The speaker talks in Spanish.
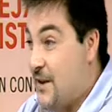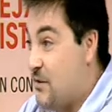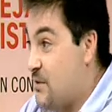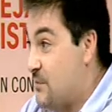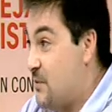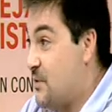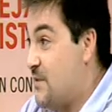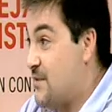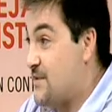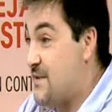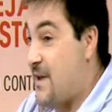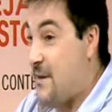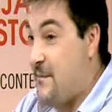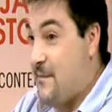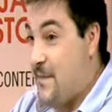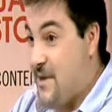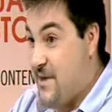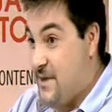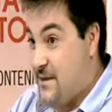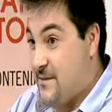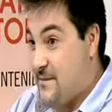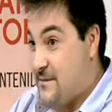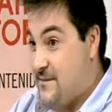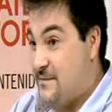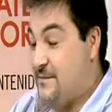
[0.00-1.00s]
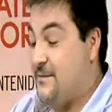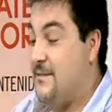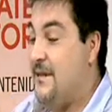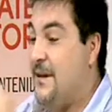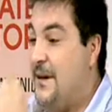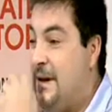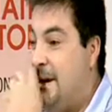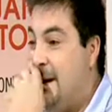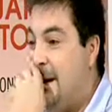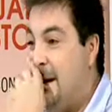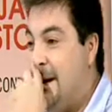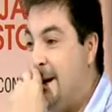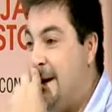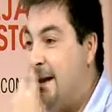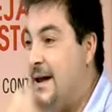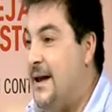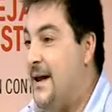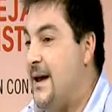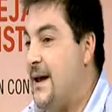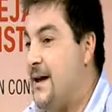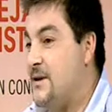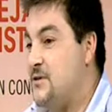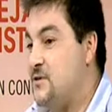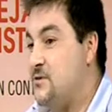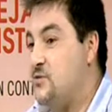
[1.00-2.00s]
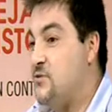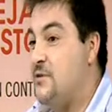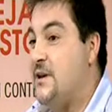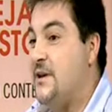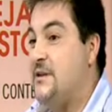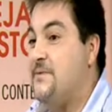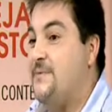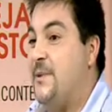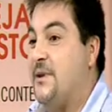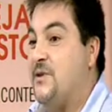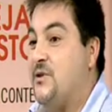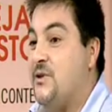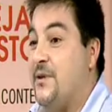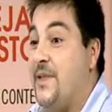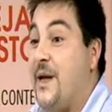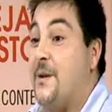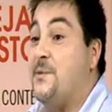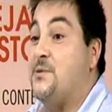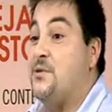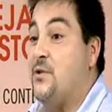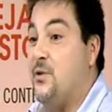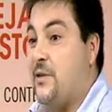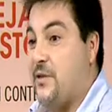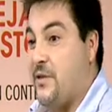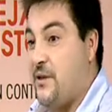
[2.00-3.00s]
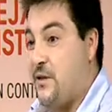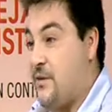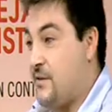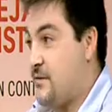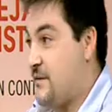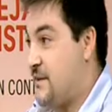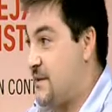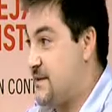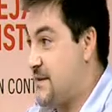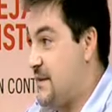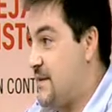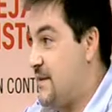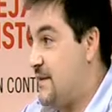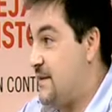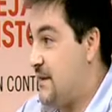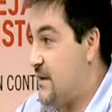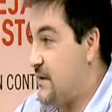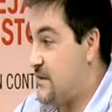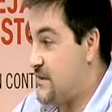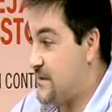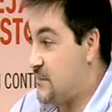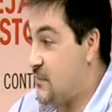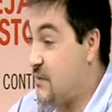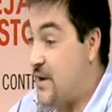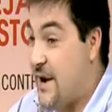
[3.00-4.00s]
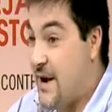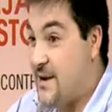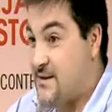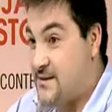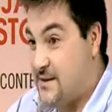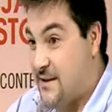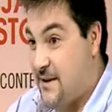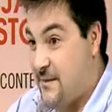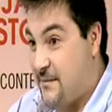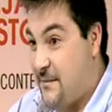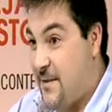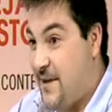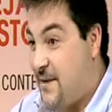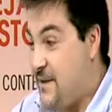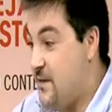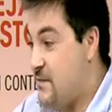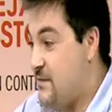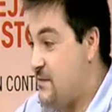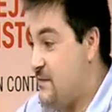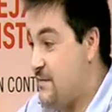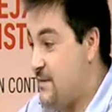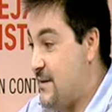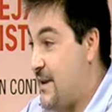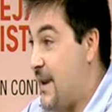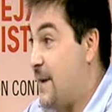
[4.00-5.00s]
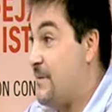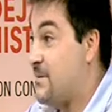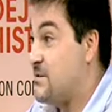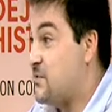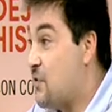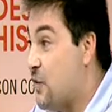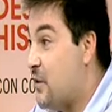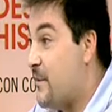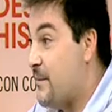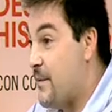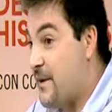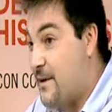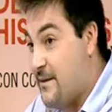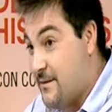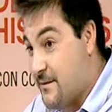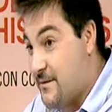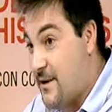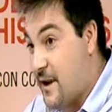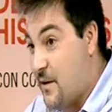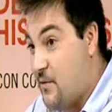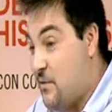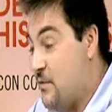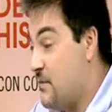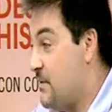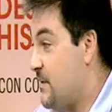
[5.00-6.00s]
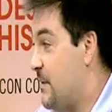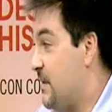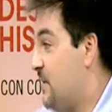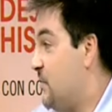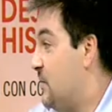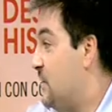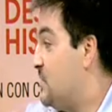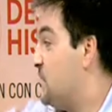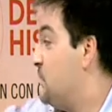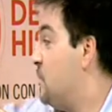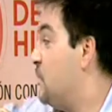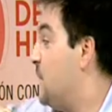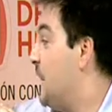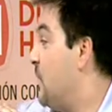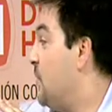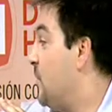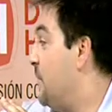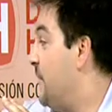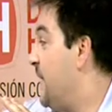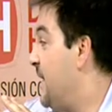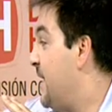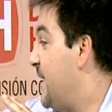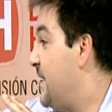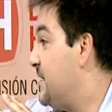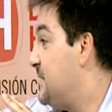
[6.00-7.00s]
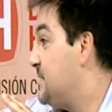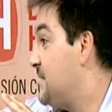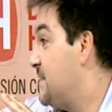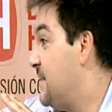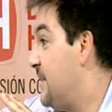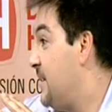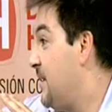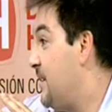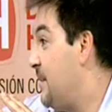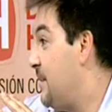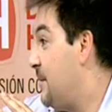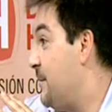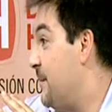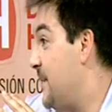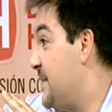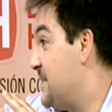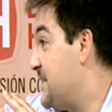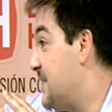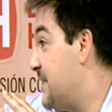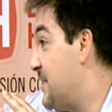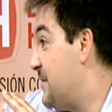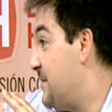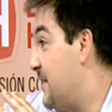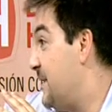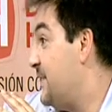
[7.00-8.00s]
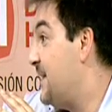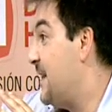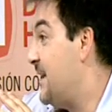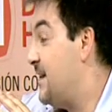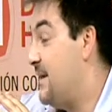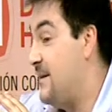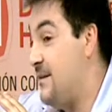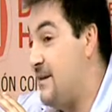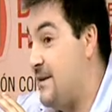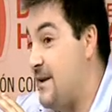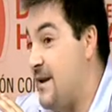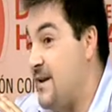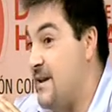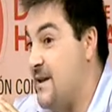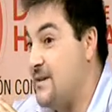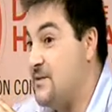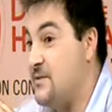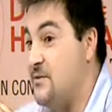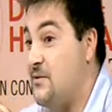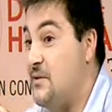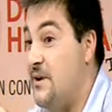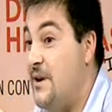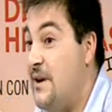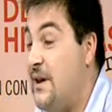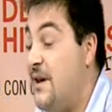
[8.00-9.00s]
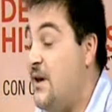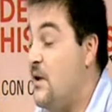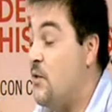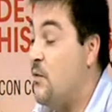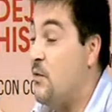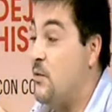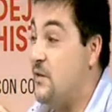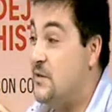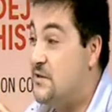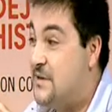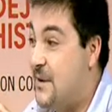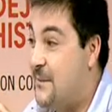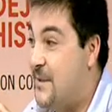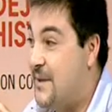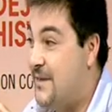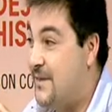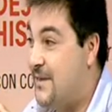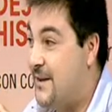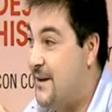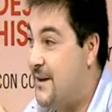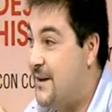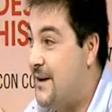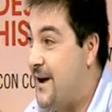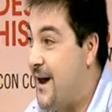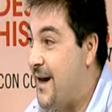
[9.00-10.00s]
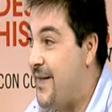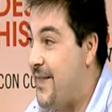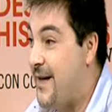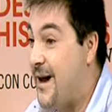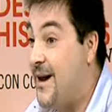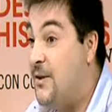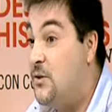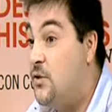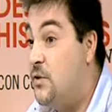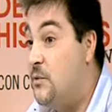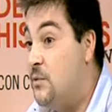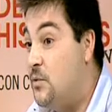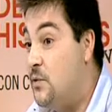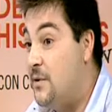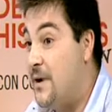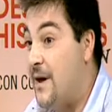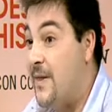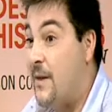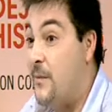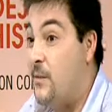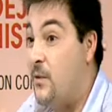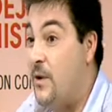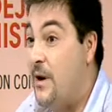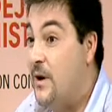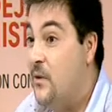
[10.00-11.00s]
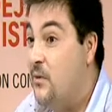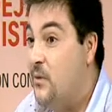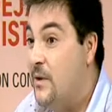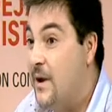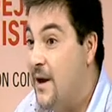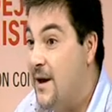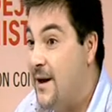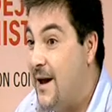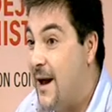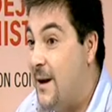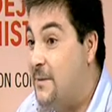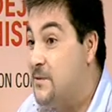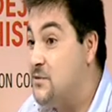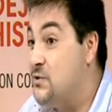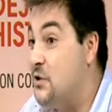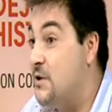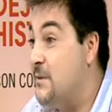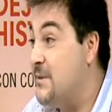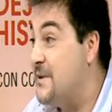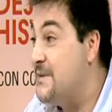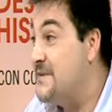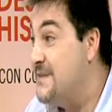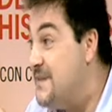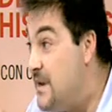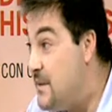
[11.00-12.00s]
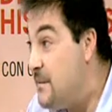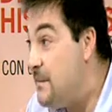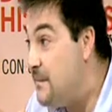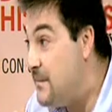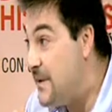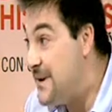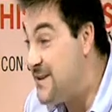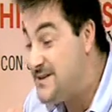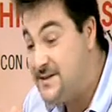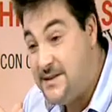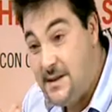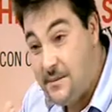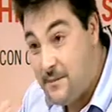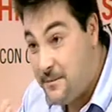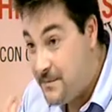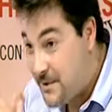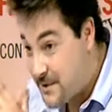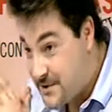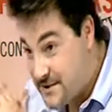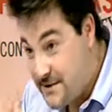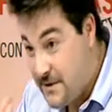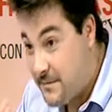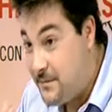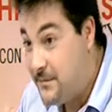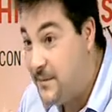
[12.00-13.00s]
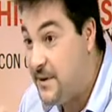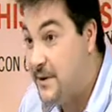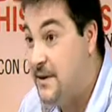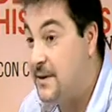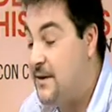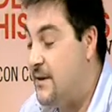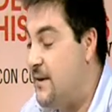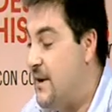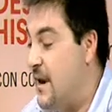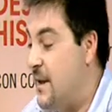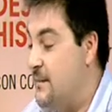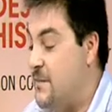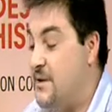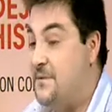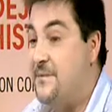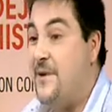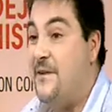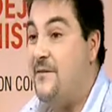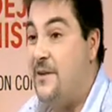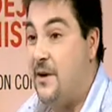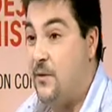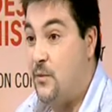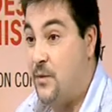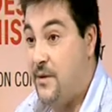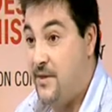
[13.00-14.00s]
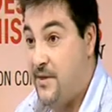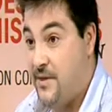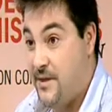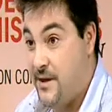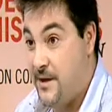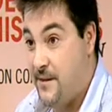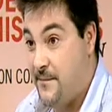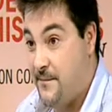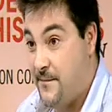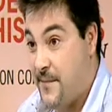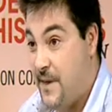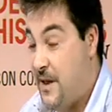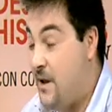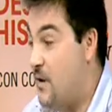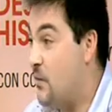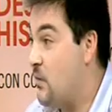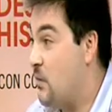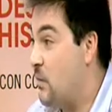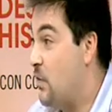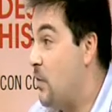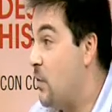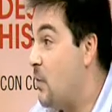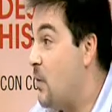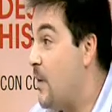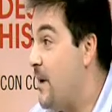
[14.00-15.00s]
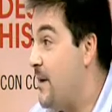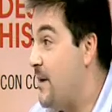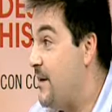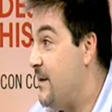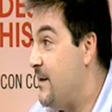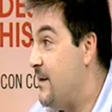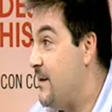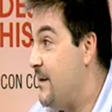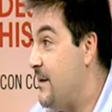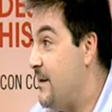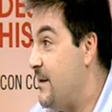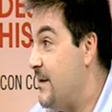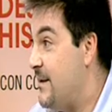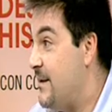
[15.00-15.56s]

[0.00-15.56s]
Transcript: el átomo que está en medio. Eso es un espectro de absorción, es decir, tienes un gas en medio que absorbe la luz y entonces tú cuando miras ves que te pues faltan rayas. ¿no? Curiosamente, cada átomo, cada molécula absorbe siempre, siempre, siempre la misma frecuencia, con lo cual